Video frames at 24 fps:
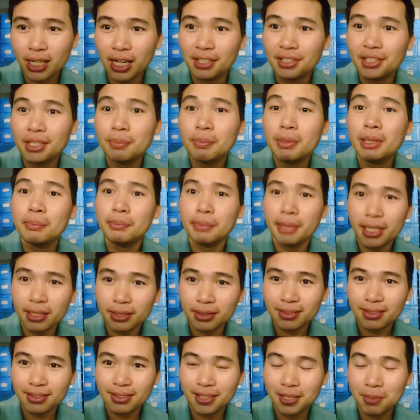Cái gì mình
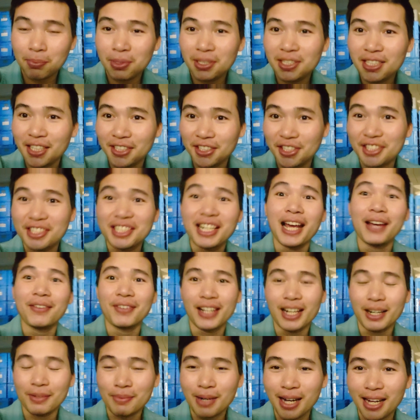biết thì mình sẽ chia
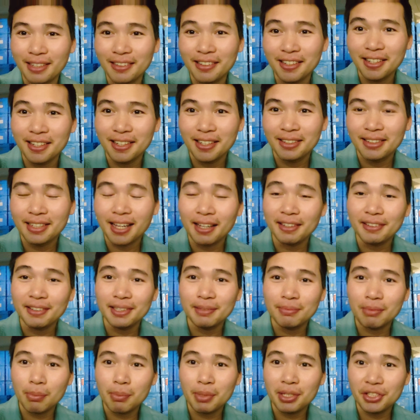sẻ với các bạn, cái
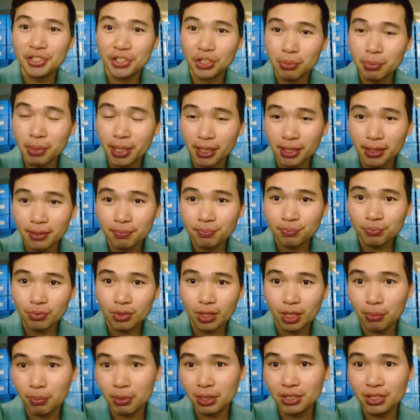gì mà mình chưa biết á
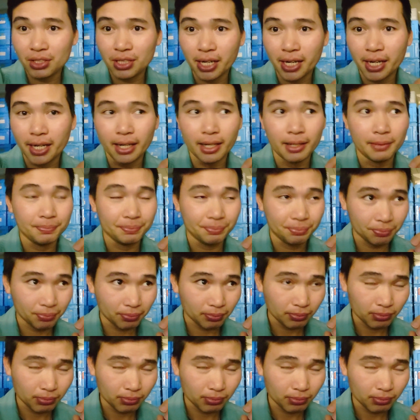thì mình sẽ